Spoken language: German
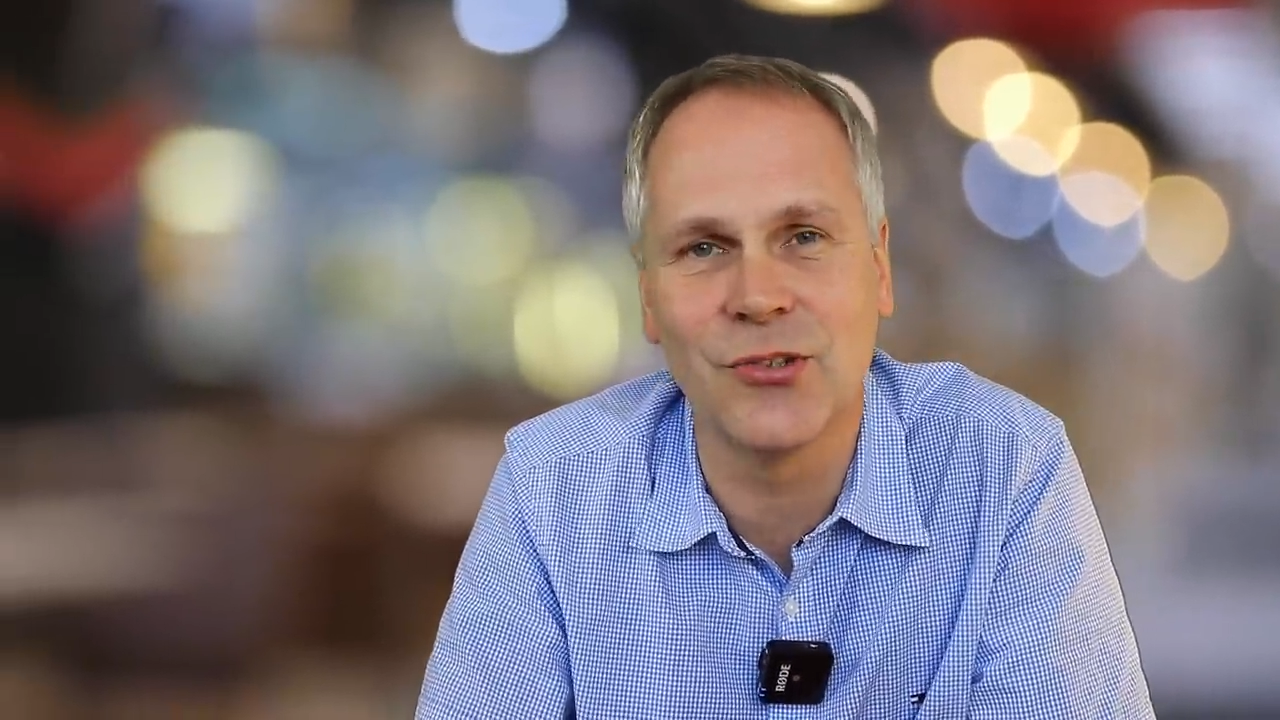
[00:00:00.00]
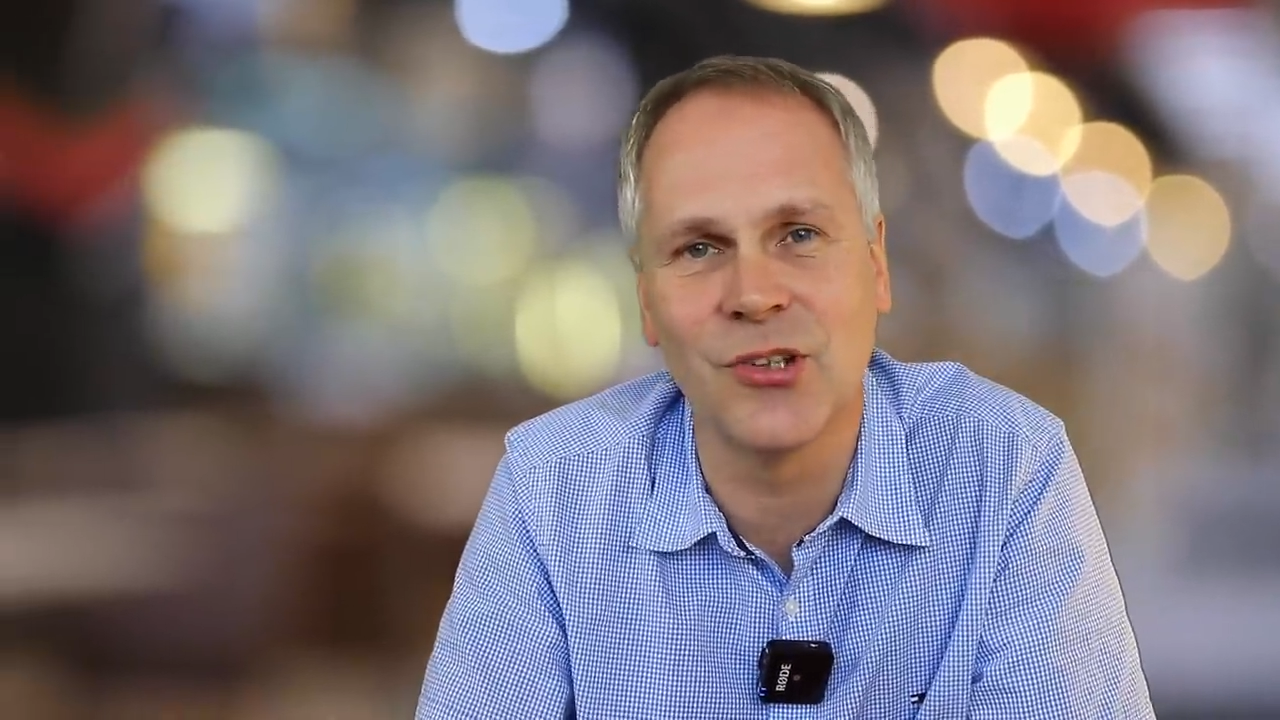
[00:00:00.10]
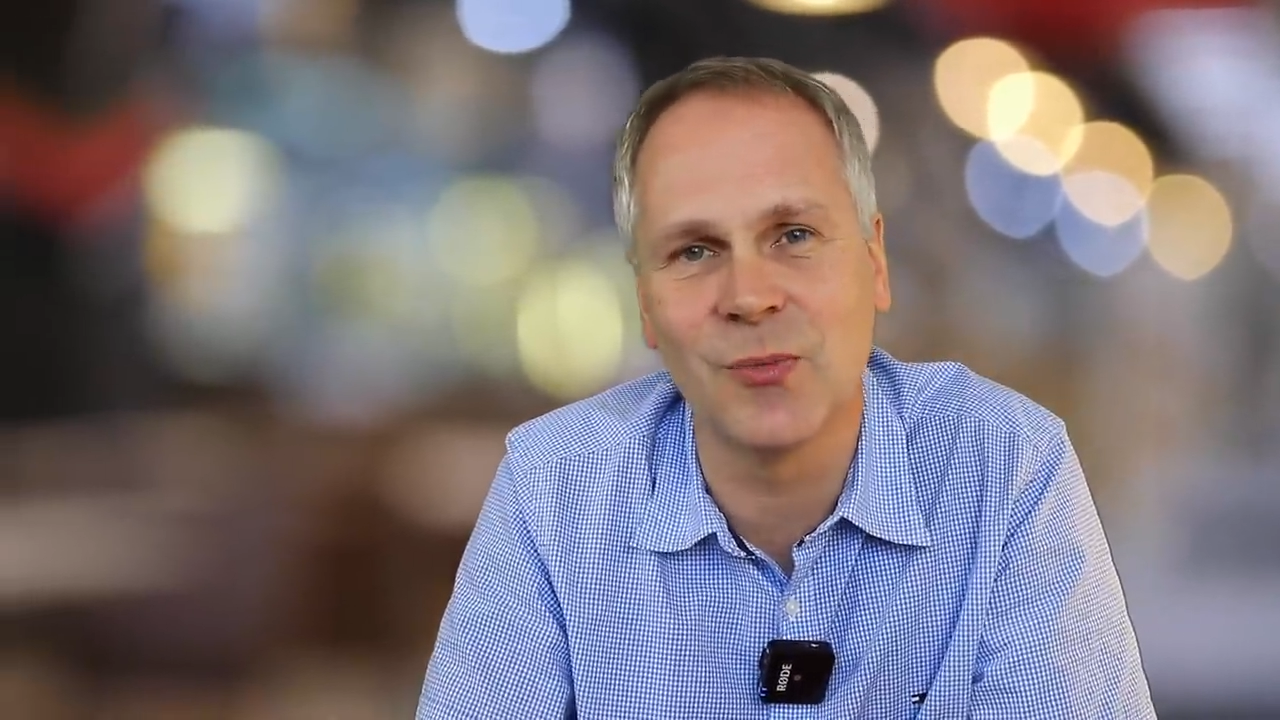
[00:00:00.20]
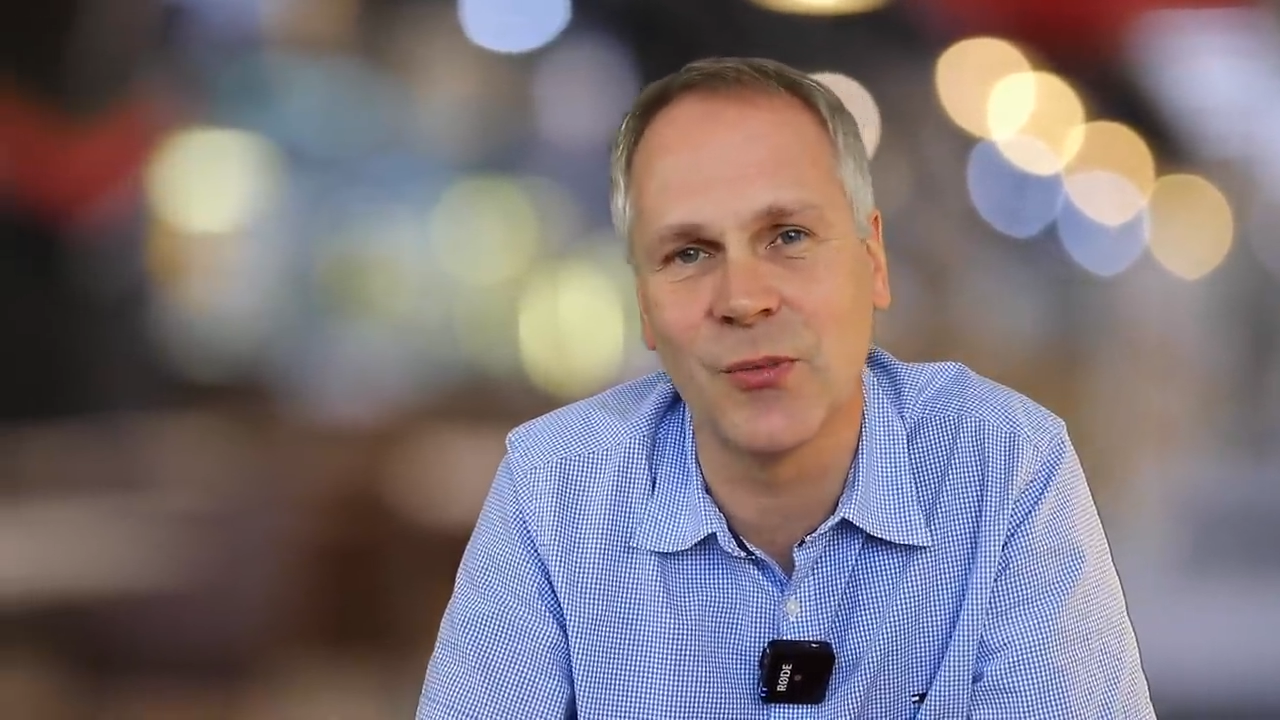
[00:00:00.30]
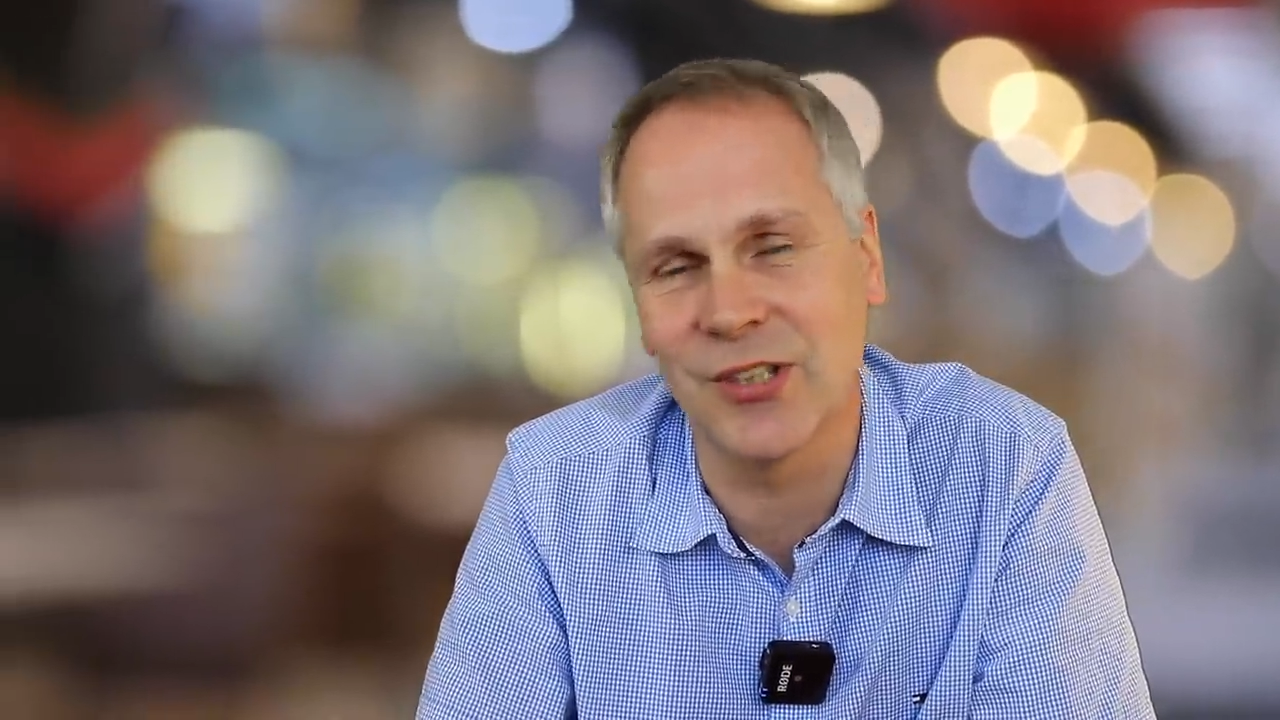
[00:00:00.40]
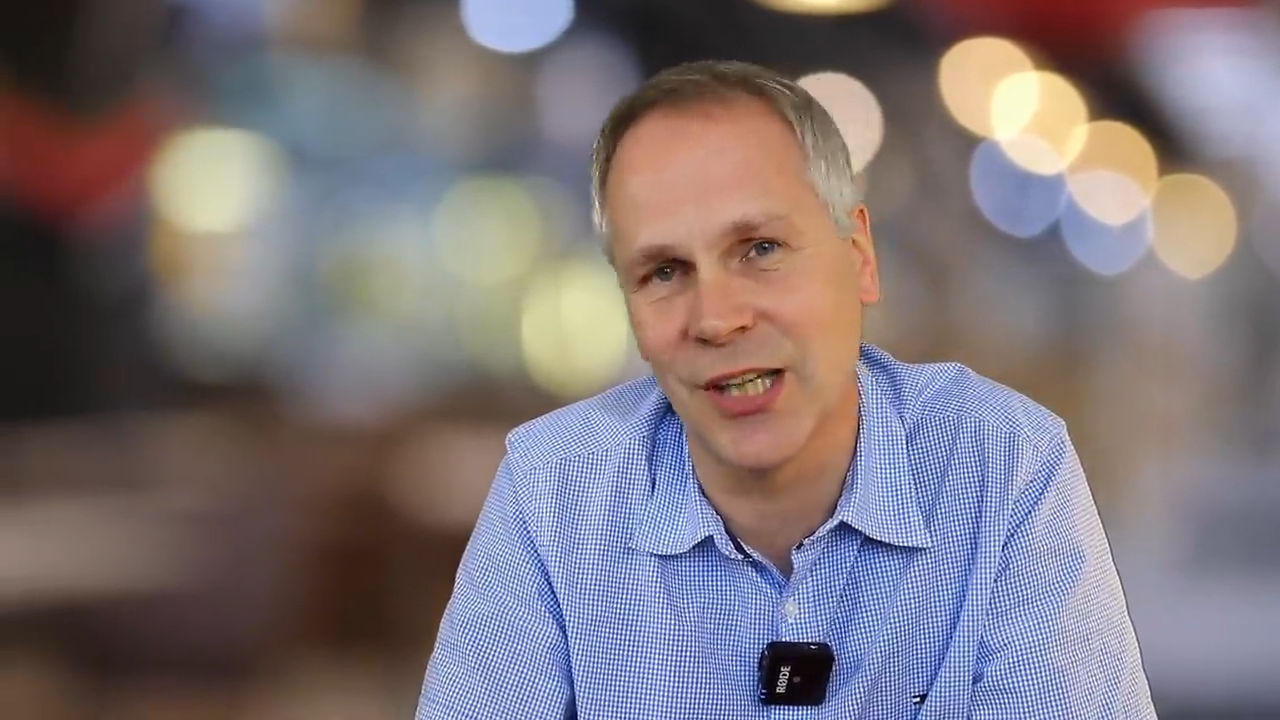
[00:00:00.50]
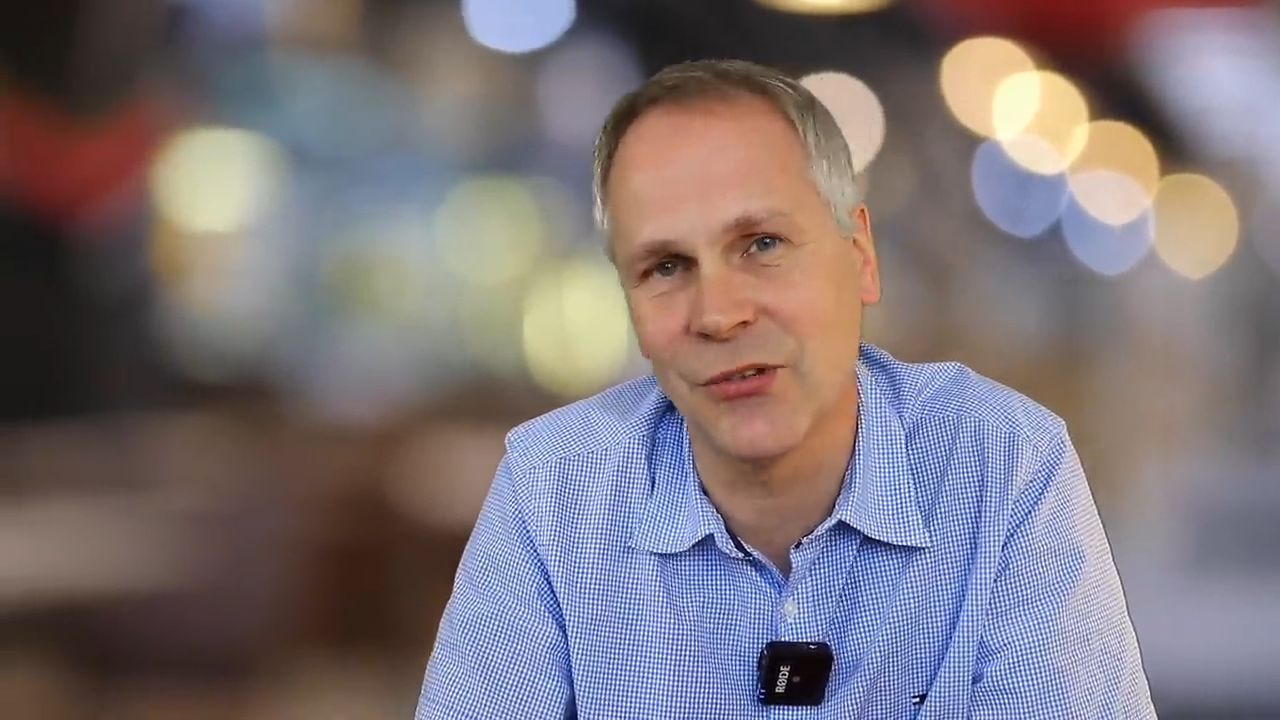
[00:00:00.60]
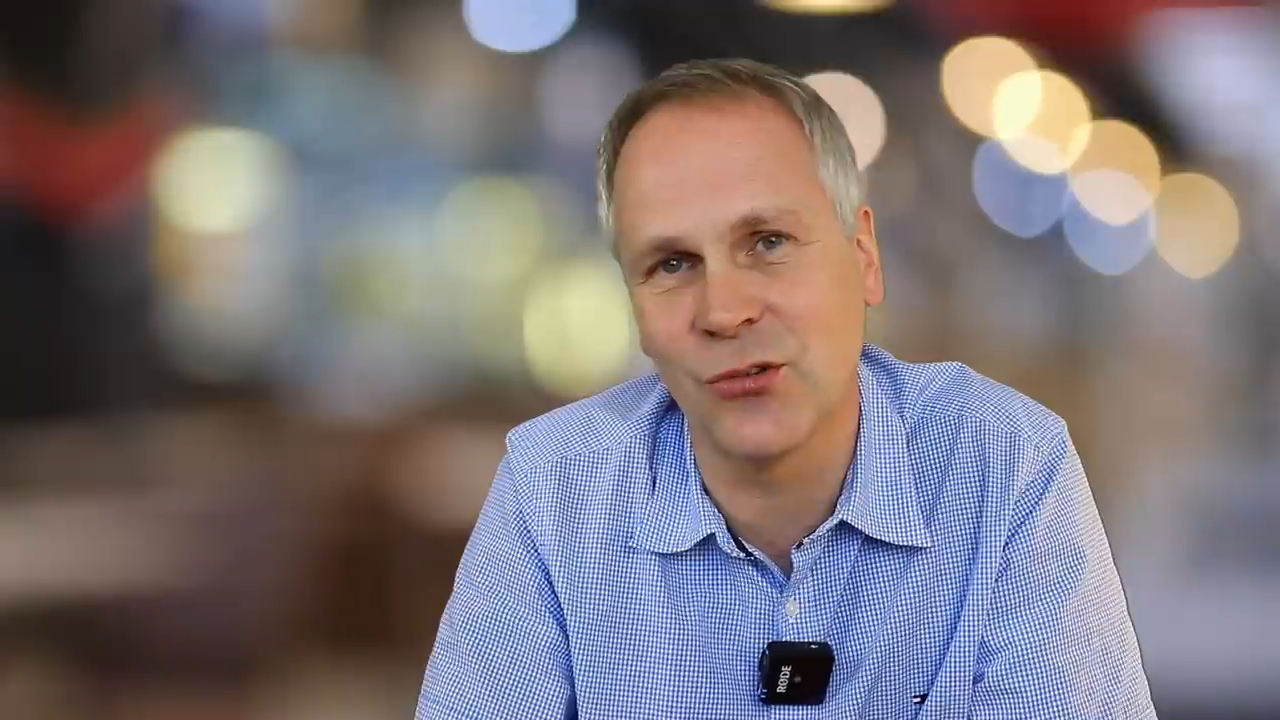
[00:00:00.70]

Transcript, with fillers: die es momentan